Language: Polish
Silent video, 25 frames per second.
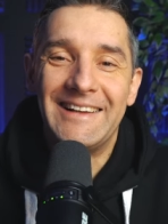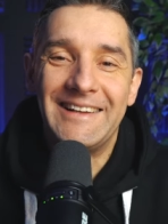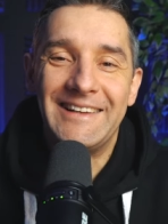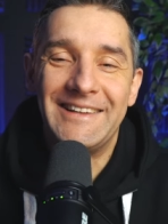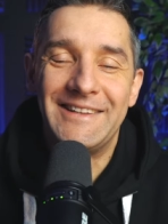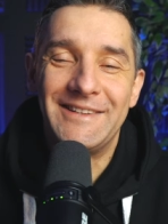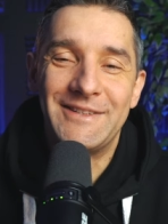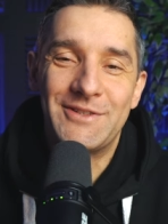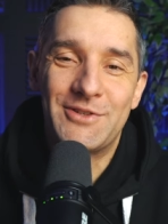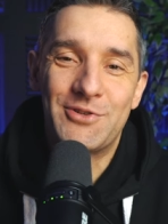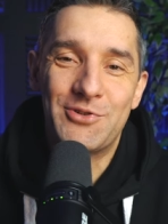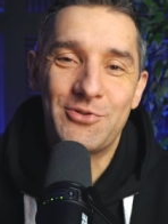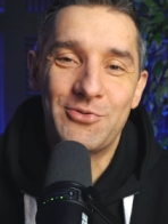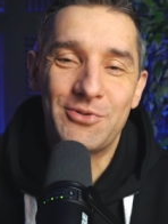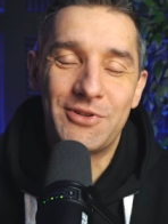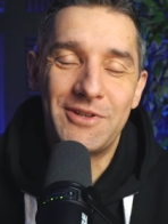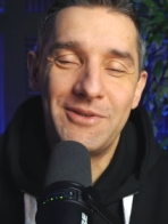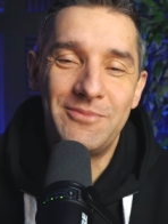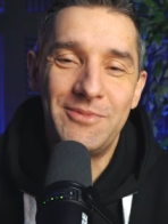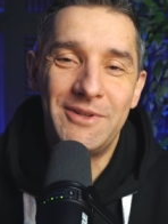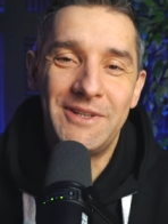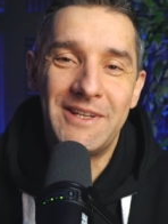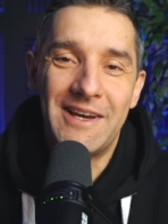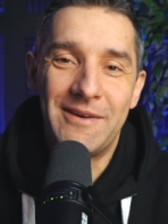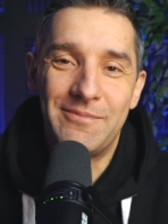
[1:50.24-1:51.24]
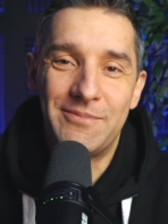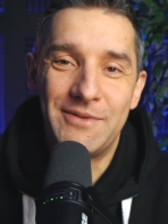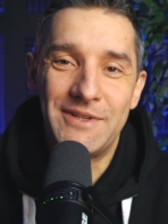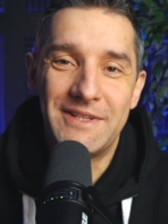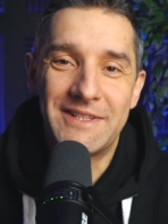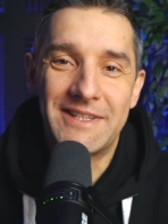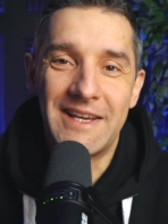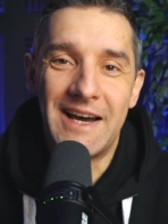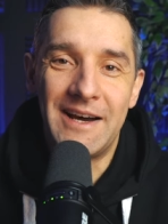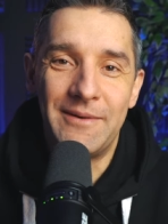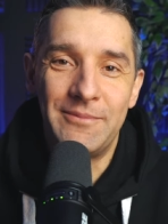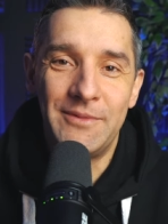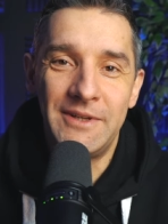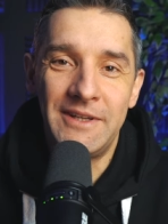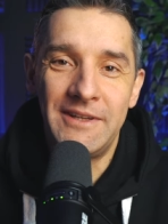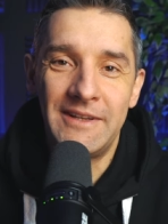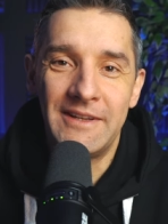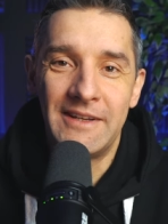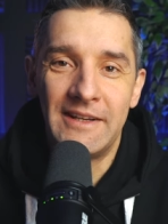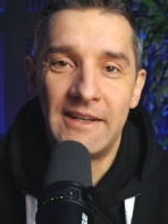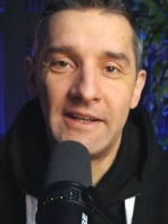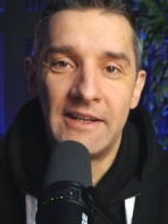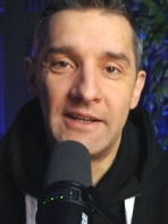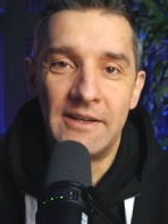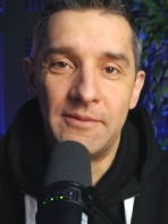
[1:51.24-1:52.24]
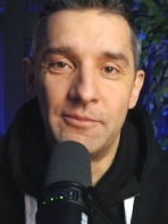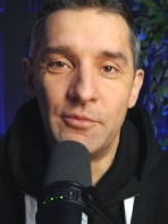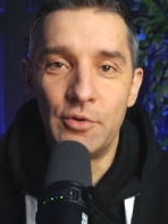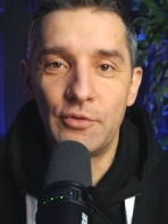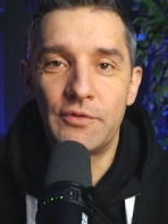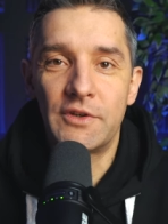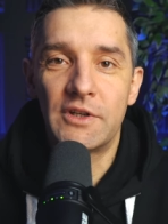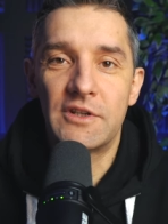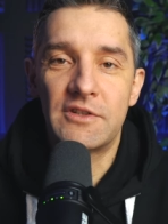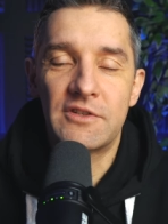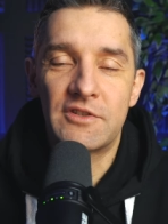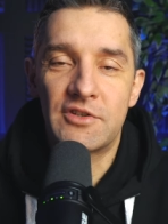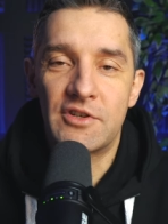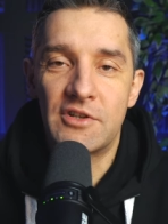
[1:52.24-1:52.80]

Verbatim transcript: y, z żółtymi napisami, mówiąc,